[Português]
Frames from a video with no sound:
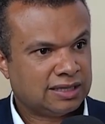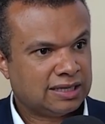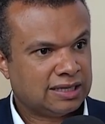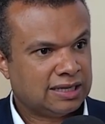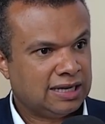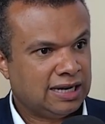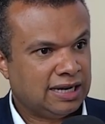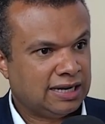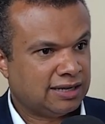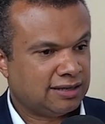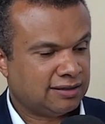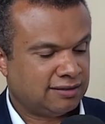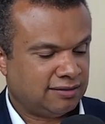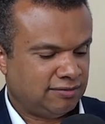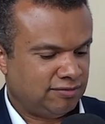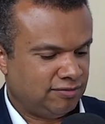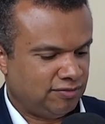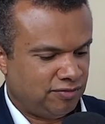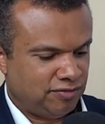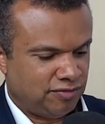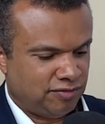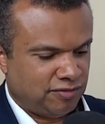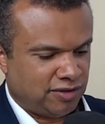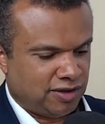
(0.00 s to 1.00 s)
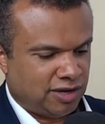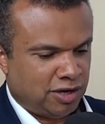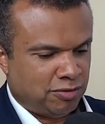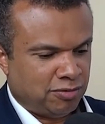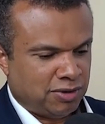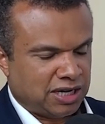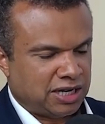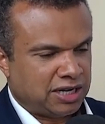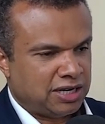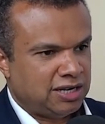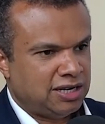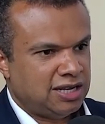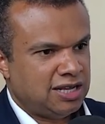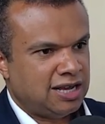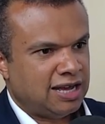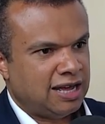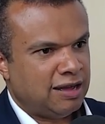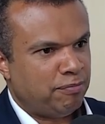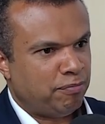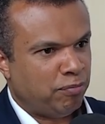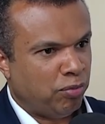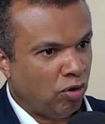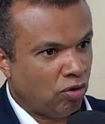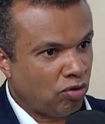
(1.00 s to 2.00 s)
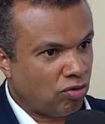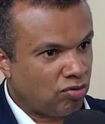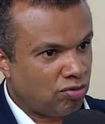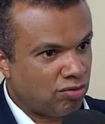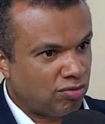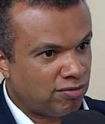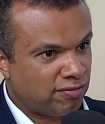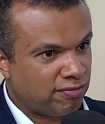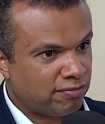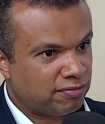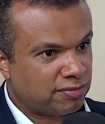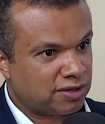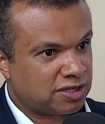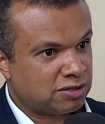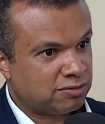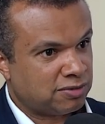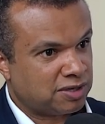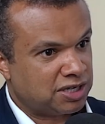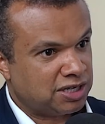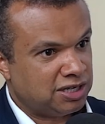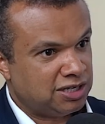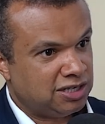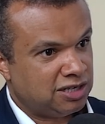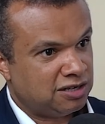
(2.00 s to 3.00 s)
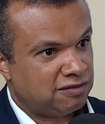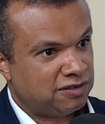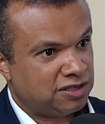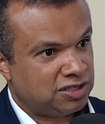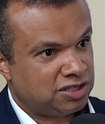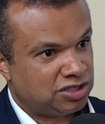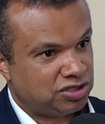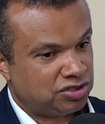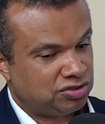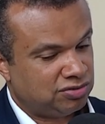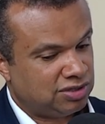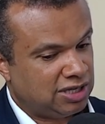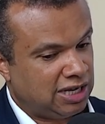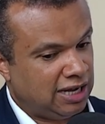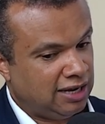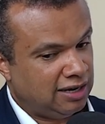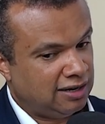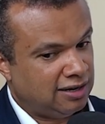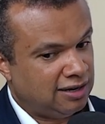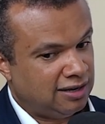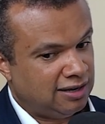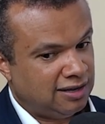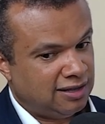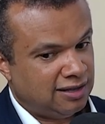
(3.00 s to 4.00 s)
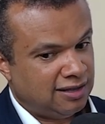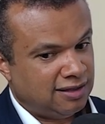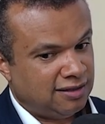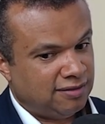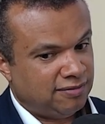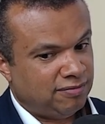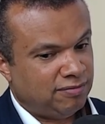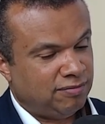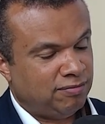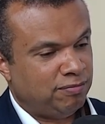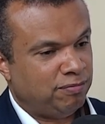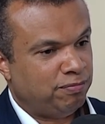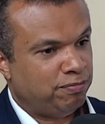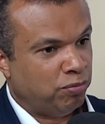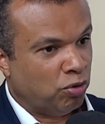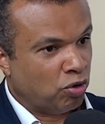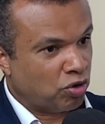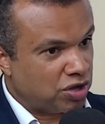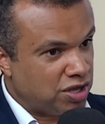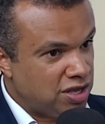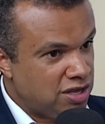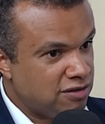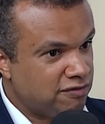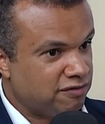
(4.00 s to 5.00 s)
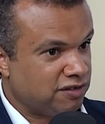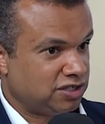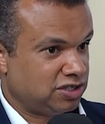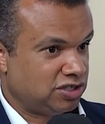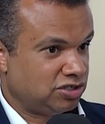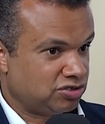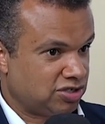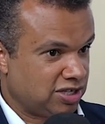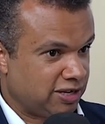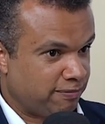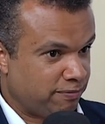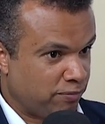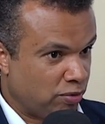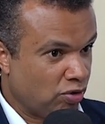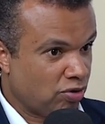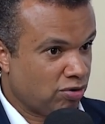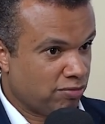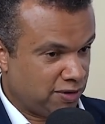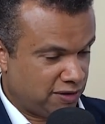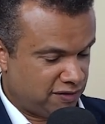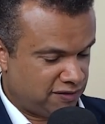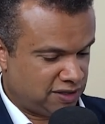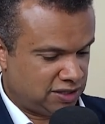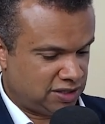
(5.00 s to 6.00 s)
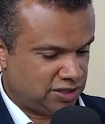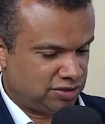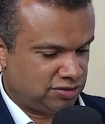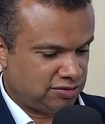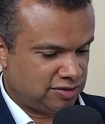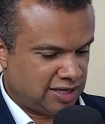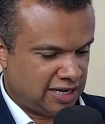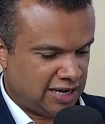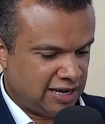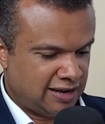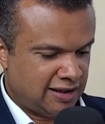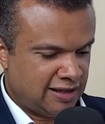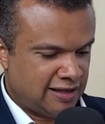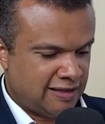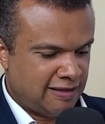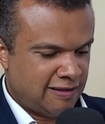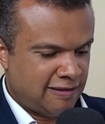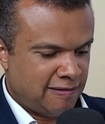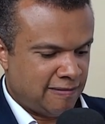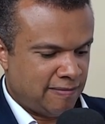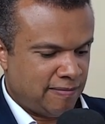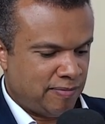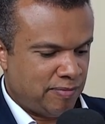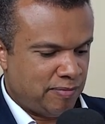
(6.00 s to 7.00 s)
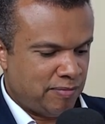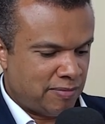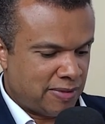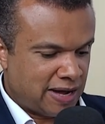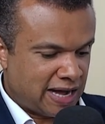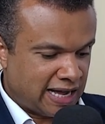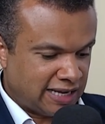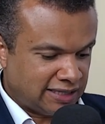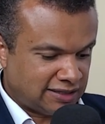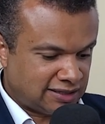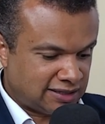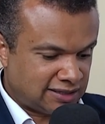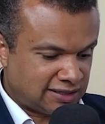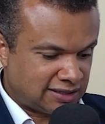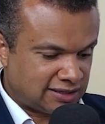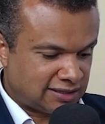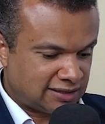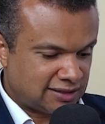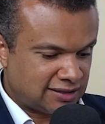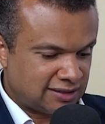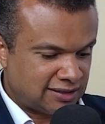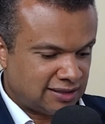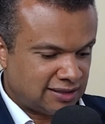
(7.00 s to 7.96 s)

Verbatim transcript: Cara, é uma graninha, é pouco, mas é uma graninha que vai te ajudar. Uhum. Pouquinho, vai te ajudar pouco, mas vai te ajudar. Mas